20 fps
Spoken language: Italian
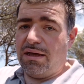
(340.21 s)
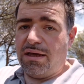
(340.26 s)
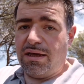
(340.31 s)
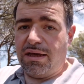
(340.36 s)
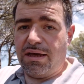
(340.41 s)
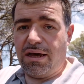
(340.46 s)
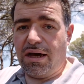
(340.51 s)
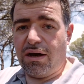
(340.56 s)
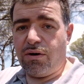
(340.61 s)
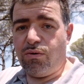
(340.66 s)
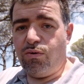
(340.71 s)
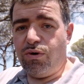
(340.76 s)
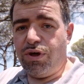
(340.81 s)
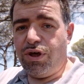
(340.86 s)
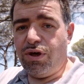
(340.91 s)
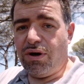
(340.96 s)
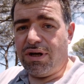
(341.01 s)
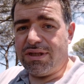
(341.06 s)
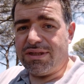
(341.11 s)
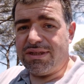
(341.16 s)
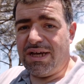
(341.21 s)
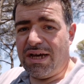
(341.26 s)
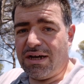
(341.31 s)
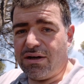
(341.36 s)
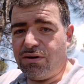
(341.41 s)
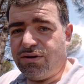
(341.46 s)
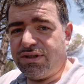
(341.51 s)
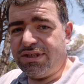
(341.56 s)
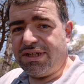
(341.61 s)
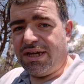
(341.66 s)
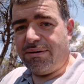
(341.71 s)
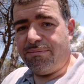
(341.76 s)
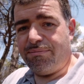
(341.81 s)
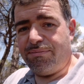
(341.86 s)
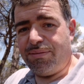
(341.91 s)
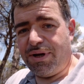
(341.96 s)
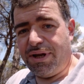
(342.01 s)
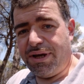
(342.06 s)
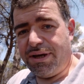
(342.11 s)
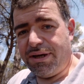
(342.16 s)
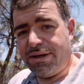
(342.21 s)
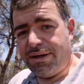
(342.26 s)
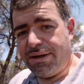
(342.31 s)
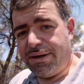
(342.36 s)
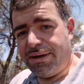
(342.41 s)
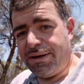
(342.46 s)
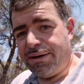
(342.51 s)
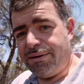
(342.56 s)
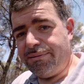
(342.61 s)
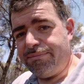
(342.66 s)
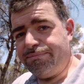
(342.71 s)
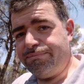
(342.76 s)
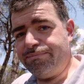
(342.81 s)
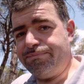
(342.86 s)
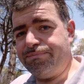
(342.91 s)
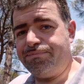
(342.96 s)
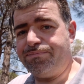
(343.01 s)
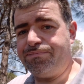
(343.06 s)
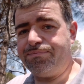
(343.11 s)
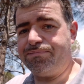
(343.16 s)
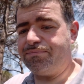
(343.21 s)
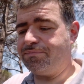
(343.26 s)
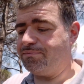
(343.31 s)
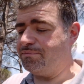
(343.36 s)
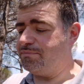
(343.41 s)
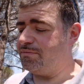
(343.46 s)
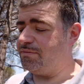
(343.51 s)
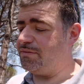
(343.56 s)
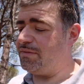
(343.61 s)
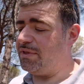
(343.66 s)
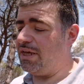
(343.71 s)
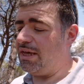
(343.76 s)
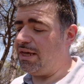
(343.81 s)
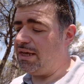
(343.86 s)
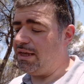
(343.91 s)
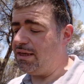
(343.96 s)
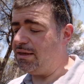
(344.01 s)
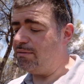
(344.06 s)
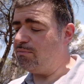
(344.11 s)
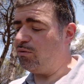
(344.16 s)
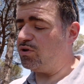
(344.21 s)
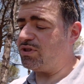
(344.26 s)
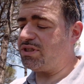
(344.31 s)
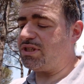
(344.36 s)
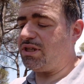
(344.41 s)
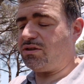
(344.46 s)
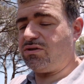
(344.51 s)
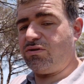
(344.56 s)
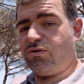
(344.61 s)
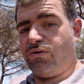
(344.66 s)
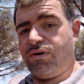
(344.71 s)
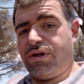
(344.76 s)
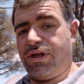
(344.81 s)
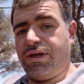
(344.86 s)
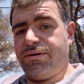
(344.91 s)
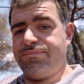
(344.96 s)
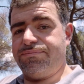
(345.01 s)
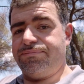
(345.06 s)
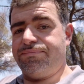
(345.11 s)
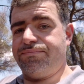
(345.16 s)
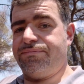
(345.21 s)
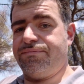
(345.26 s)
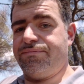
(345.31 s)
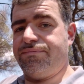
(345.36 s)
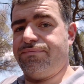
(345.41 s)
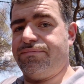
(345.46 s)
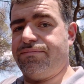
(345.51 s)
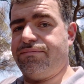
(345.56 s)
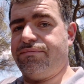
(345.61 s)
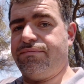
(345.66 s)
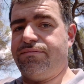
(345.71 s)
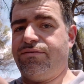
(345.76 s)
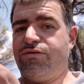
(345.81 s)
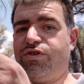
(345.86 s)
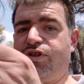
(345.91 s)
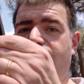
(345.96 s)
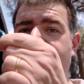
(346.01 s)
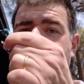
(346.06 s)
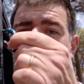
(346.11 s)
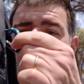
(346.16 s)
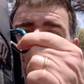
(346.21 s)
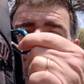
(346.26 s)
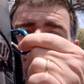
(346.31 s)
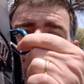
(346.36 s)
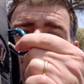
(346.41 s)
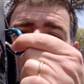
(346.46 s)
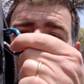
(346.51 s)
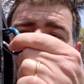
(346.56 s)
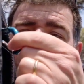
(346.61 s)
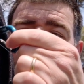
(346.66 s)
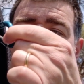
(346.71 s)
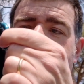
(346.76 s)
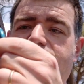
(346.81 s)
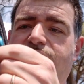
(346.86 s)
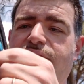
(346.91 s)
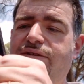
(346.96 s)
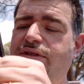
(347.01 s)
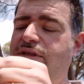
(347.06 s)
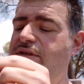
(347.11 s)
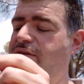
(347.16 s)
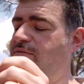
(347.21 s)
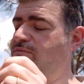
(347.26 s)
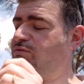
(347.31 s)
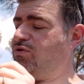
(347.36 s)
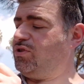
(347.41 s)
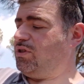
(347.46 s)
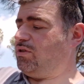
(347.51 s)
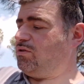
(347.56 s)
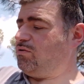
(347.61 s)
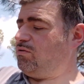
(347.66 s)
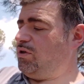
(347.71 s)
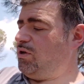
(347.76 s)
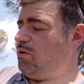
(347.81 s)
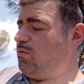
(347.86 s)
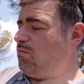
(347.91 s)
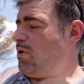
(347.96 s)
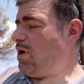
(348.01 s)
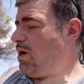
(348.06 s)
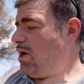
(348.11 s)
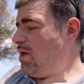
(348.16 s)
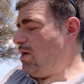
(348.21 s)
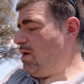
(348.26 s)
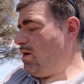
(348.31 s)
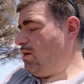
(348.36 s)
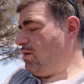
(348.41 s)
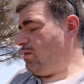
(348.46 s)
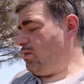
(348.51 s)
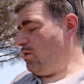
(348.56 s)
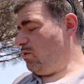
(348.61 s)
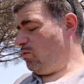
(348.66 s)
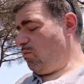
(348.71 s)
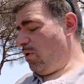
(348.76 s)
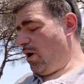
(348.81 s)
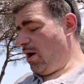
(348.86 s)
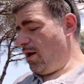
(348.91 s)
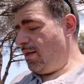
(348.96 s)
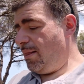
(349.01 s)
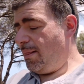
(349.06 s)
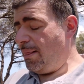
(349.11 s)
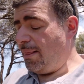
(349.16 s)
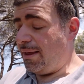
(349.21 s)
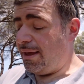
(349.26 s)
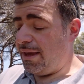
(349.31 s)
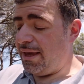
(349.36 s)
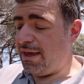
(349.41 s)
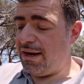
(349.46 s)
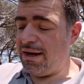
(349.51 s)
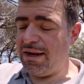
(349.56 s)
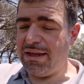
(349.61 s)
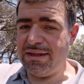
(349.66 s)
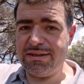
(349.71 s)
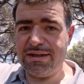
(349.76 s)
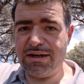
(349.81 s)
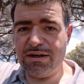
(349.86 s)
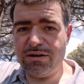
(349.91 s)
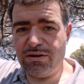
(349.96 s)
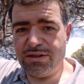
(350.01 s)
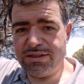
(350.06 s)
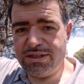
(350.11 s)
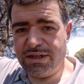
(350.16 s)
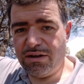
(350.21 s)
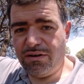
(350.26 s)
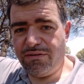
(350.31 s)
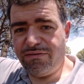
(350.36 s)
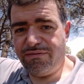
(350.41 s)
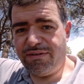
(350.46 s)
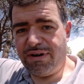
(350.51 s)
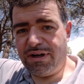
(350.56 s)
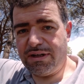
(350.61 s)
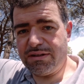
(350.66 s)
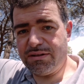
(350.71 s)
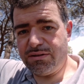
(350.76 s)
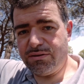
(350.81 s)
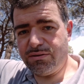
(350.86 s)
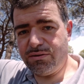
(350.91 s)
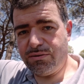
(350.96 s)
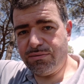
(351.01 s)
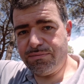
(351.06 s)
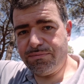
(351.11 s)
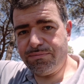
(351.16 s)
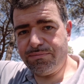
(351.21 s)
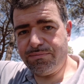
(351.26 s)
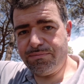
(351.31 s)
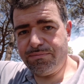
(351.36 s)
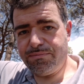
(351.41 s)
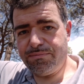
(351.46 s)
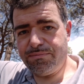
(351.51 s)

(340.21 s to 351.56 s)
eh, a cui io attacco sempre ehm, dei moschettoni ce la fate a vederlo? Sì, eh, vedete i moschettoni qua, di qua. E l'altra cosa che ho fatto